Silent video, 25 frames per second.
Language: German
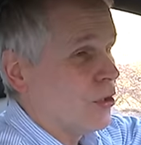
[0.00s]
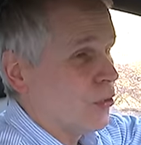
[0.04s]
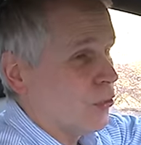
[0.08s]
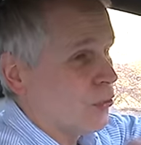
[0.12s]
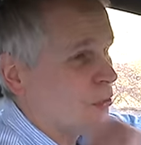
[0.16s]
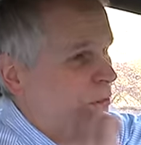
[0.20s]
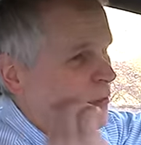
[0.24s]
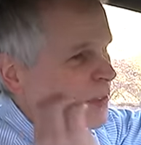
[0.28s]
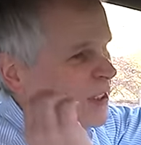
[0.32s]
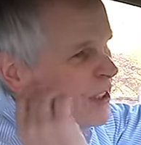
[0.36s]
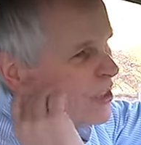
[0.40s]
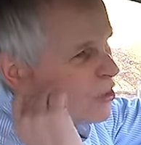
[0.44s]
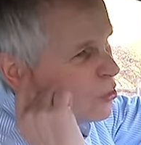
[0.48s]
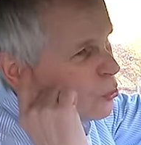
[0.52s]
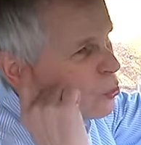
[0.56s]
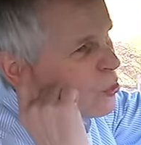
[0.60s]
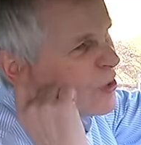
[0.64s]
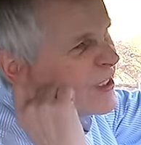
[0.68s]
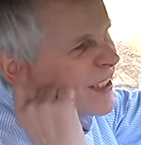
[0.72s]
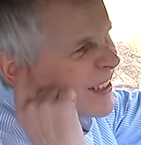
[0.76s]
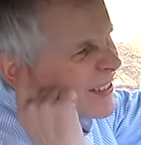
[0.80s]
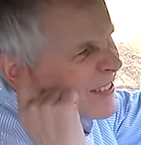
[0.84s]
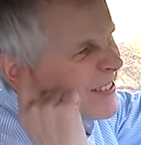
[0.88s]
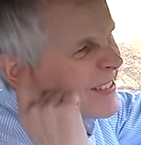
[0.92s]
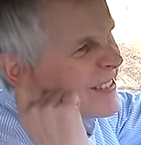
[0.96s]
Und wie
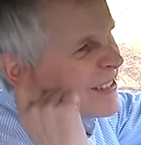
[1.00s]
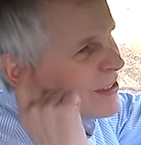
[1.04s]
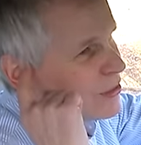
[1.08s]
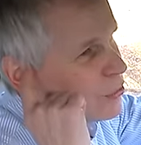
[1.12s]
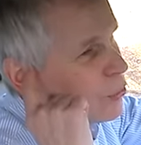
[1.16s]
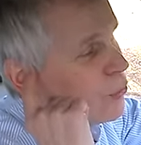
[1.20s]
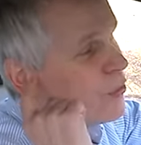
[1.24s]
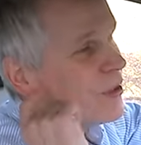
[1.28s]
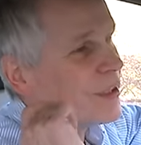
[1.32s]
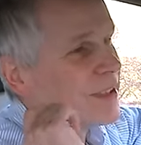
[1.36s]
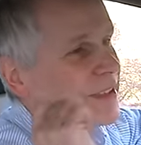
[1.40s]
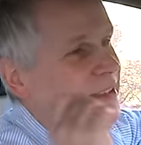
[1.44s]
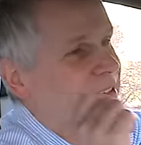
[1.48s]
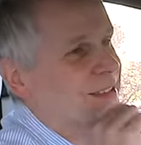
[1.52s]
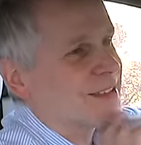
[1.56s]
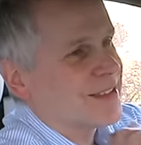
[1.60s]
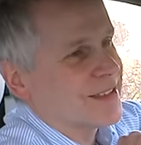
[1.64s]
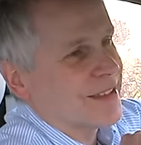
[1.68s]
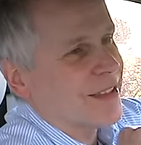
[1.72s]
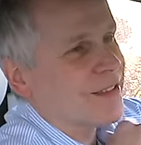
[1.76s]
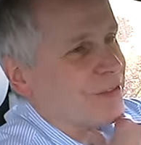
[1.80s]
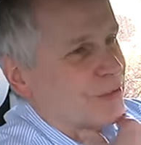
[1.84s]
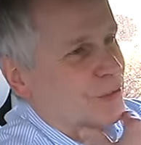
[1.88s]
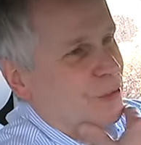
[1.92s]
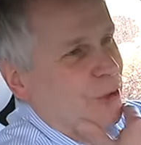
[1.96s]
gut das gelungen
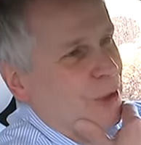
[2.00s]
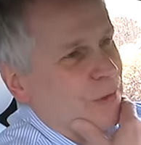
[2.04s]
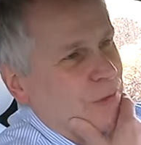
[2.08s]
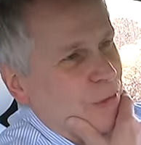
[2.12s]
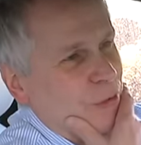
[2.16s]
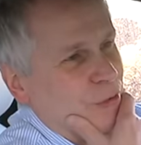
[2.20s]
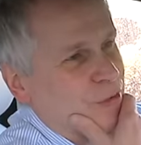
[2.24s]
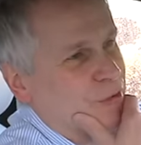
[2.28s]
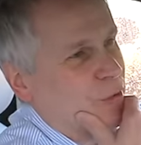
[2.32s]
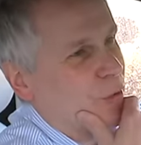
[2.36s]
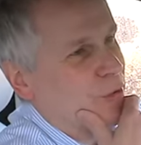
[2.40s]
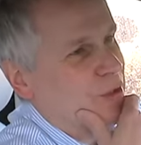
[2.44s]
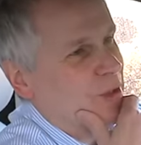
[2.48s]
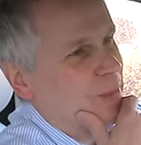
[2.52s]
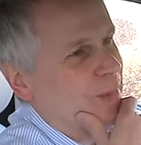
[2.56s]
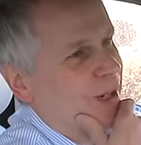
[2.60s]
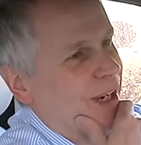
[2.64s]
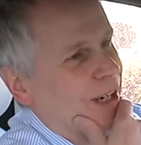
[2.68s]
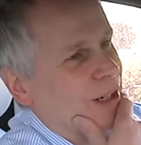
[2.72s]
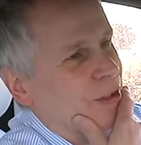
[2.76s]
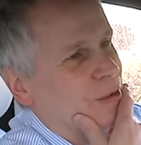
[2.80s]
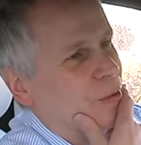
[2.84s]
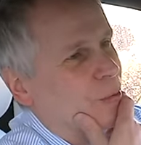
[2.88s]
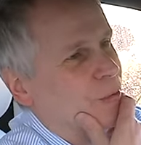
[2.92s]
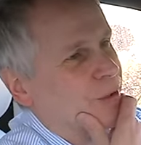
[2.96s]
ist, das wollen wir uns heute mal
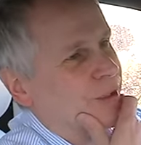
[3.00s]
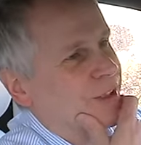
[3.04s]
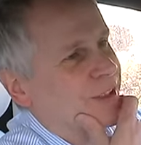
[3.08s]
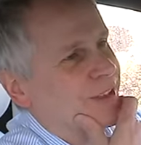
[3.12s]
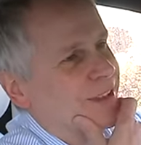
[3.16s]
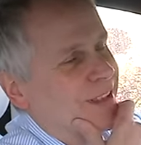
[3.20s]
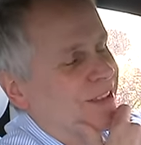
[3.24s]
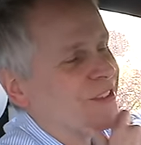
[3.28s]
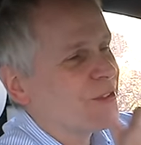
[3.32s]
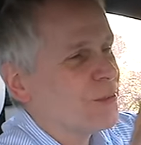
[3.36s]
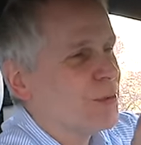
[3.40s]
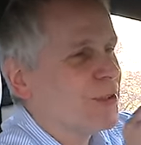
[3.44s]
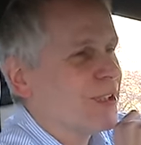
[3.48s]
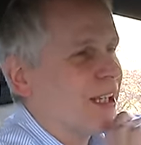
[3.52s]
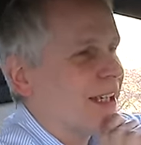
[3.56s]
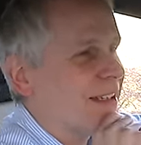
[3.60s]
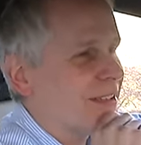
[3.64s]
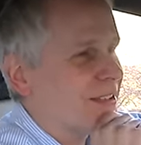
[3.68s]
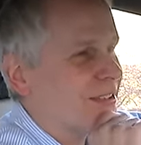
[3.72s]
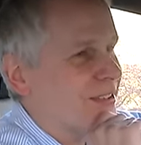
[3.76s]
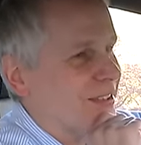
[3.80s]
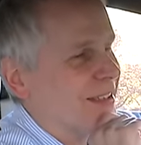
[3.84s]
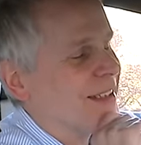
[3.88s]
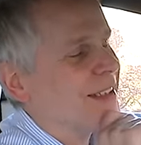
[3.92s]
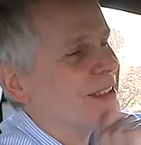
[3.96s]
angucken. Das wird
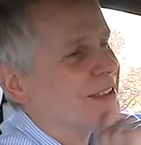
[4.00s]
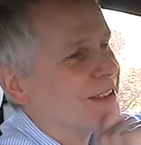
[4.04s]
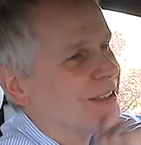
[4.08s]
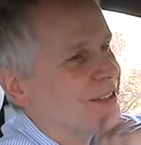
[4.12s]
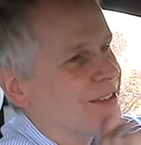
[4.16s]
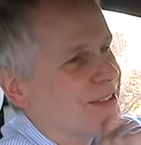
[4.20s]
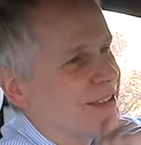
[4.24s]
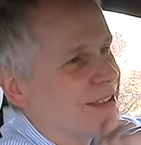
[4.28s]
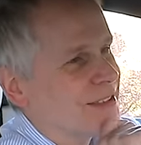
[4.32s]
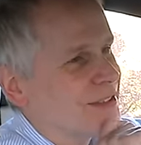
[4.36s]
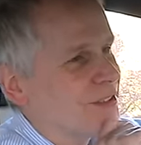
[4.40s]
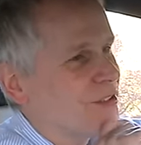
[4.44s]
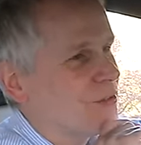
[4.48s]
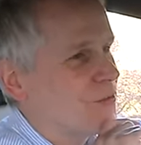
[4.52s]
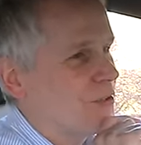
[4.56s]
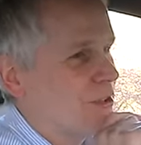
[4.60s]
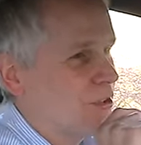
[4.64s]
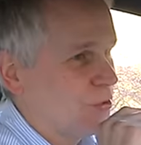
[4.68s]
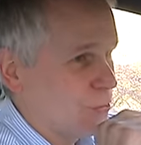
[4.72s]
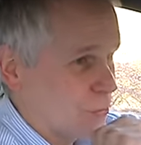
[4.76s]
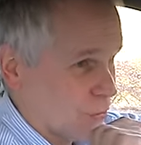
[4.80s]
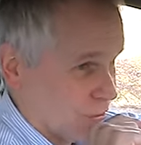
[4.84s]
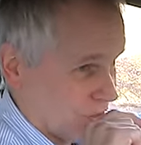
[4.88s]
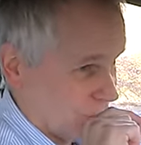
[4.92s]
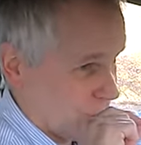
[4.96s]
ein sehr interessantes
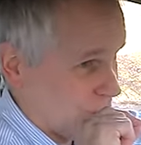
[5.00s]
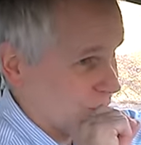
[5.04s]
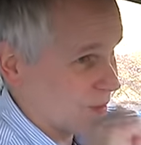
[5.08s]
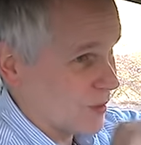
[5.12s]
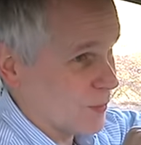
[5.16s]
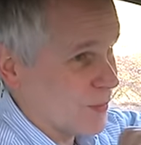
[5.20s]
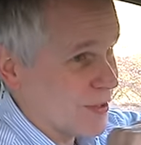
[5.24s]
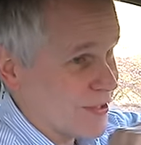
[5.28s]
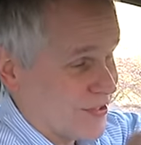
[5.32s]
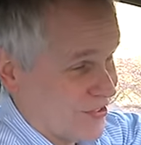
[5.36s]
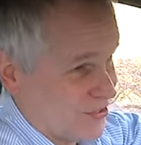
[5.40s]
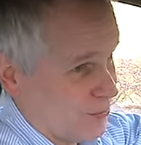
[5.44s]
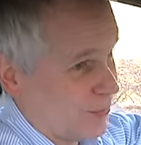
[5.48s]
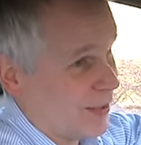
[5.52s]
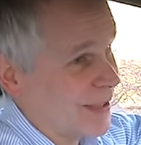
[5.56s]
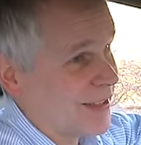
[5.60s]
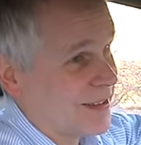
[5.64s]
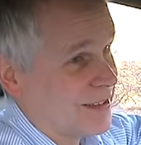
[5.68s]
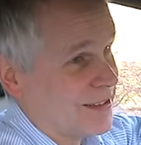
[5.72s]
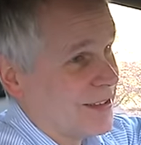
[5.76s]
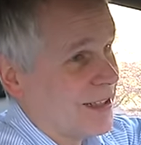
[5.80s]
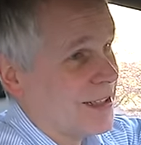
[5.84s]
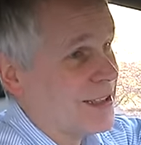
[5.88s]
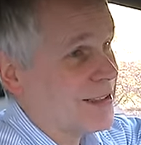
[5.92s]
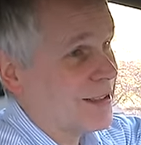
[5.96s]
Video. Es wird nämlich
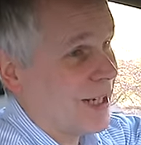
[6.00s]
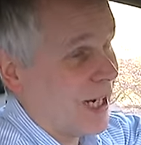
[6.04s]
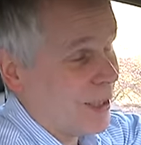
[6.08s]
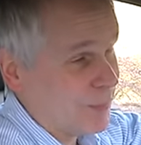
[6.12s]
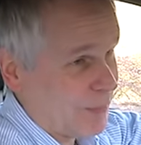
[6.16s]
zweigeteilt.